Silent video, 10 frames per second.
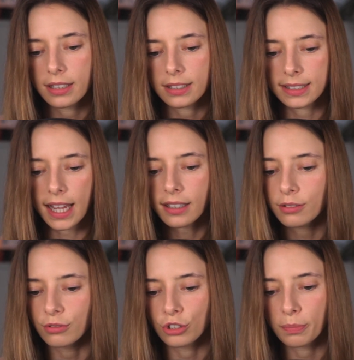sang
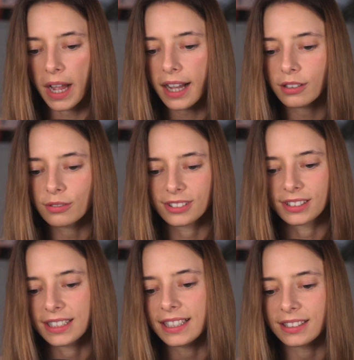und sprang
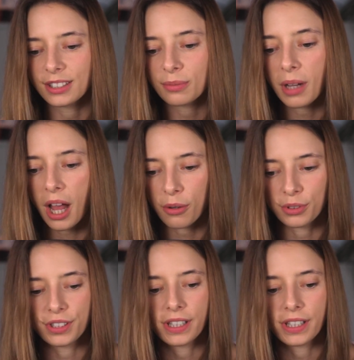und ging zum Hause